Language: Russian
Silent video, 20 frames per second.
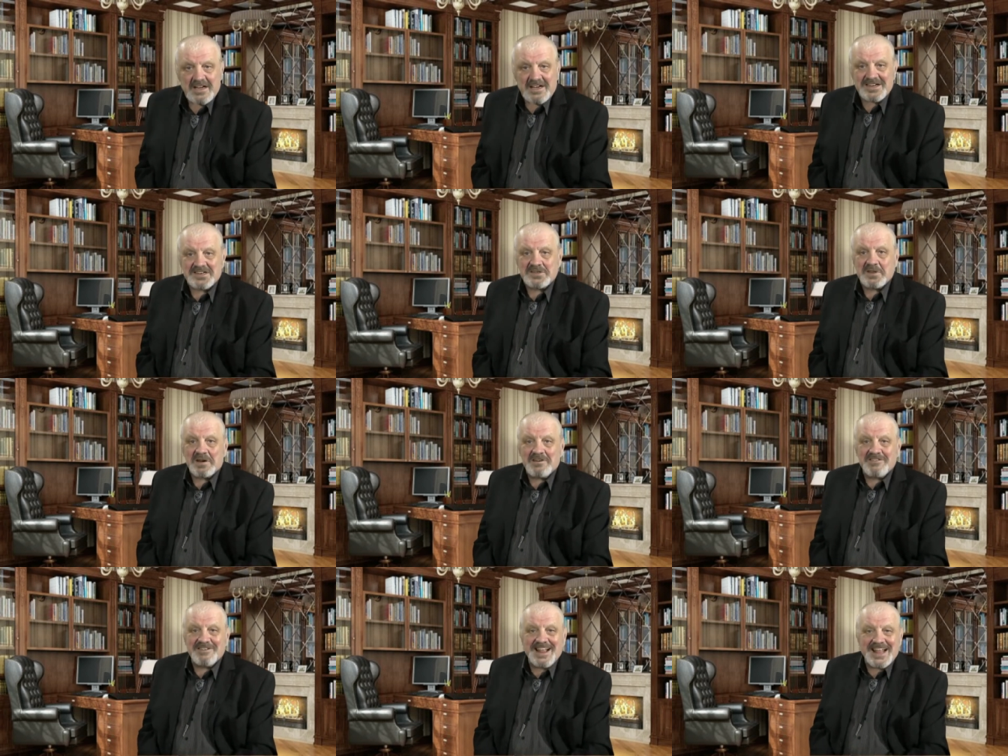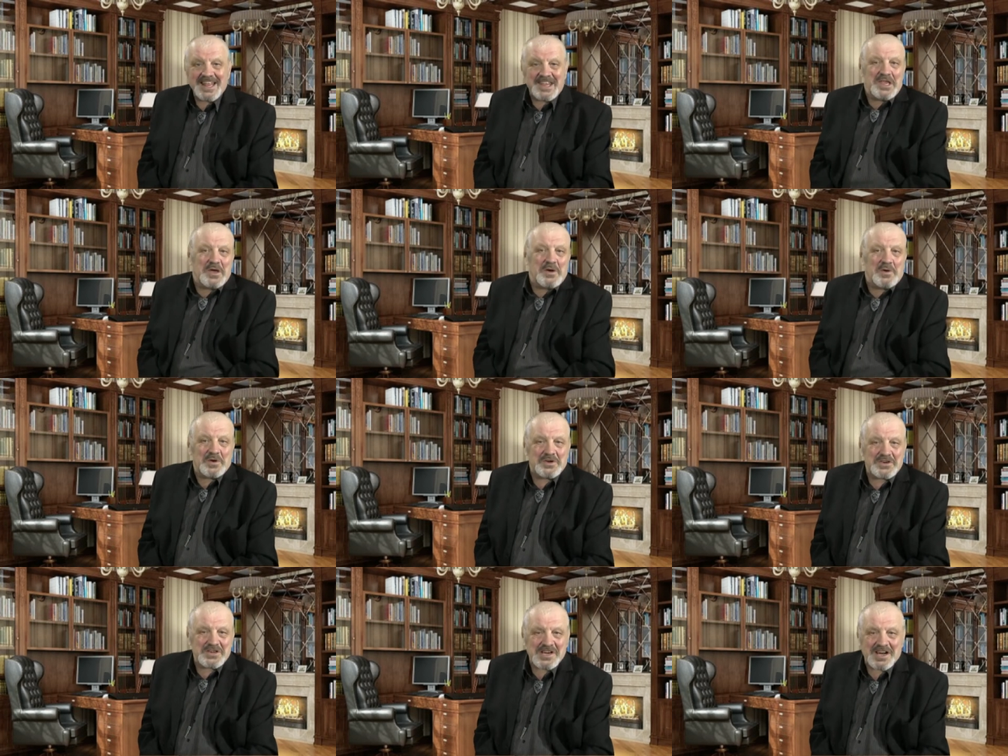И что говорят не
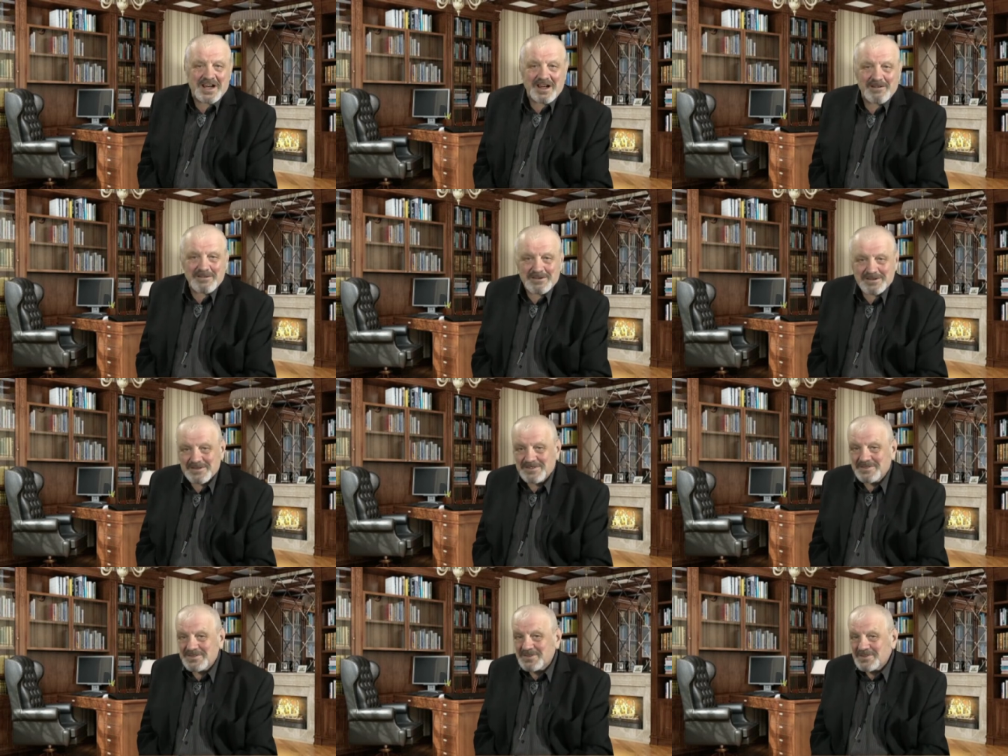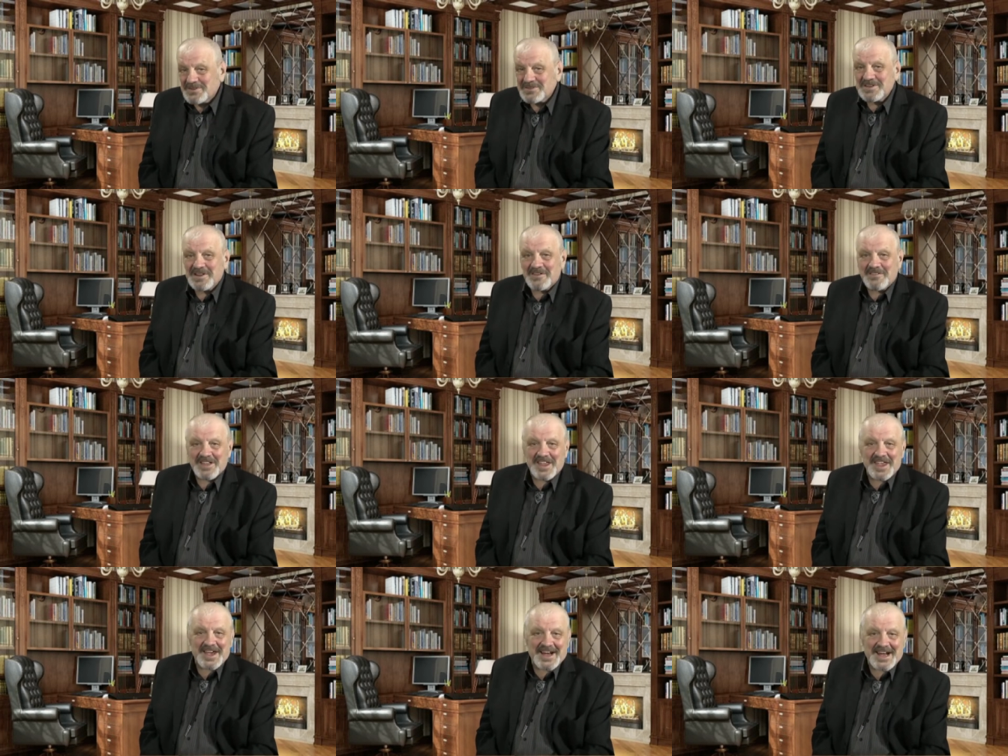очень хорошего, тоже
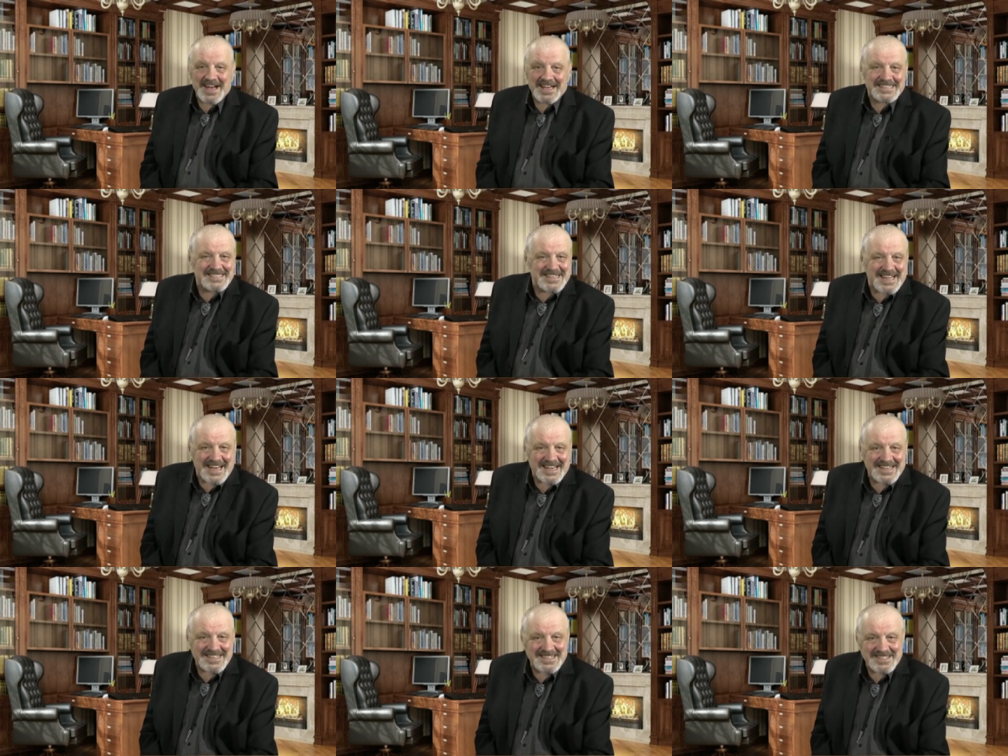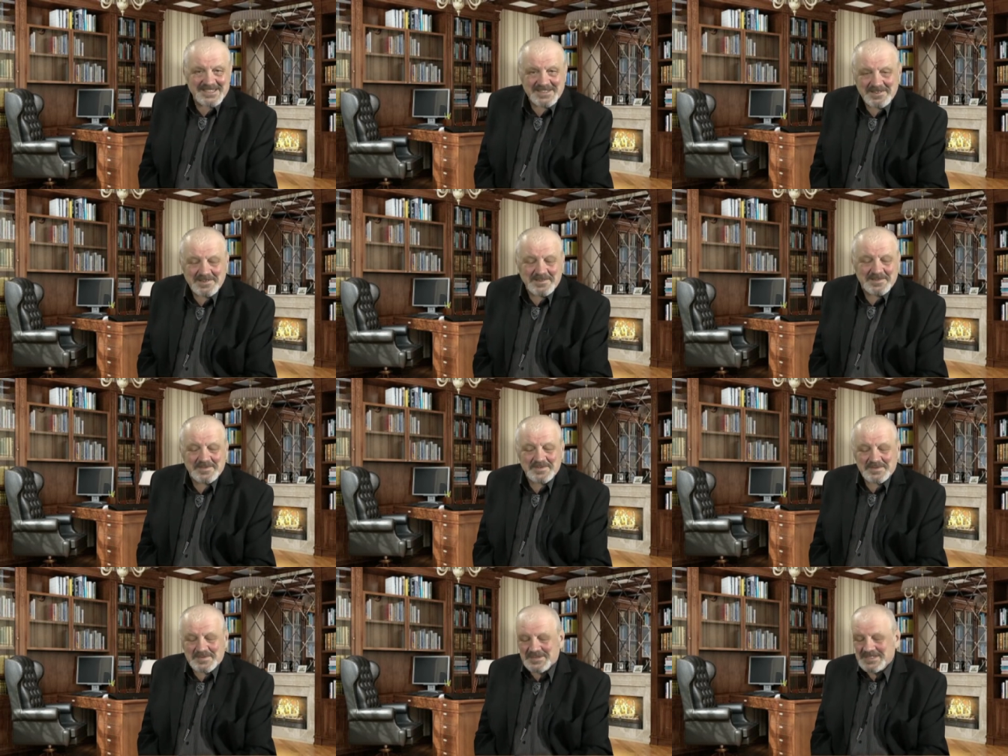наверняка знаете.
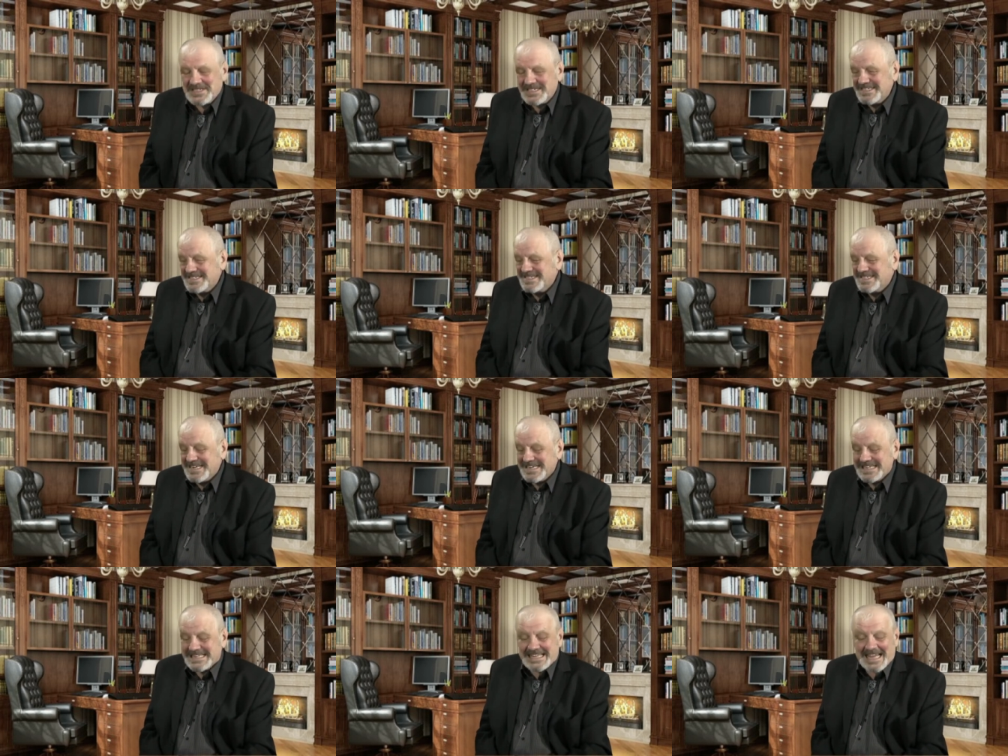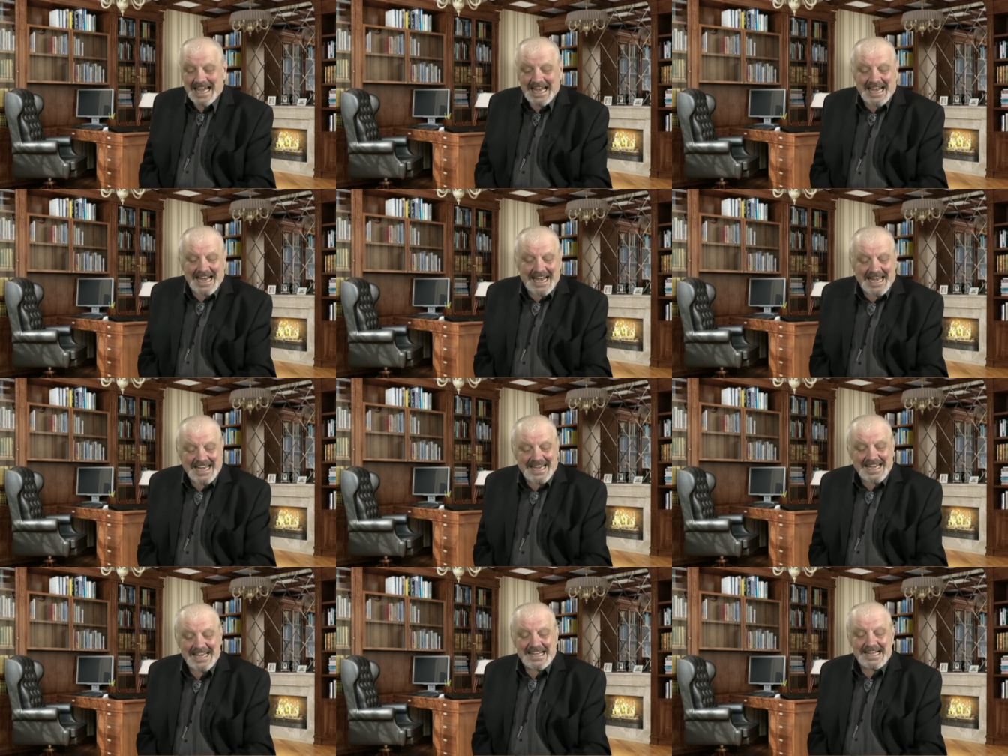Ну, жизнь дел
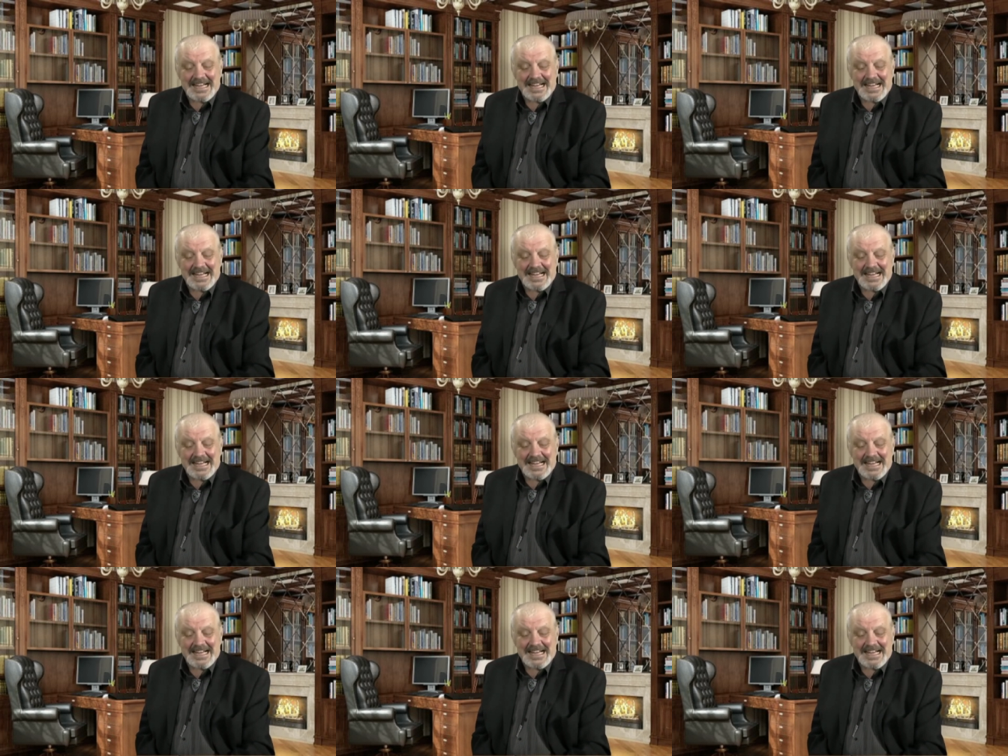такая.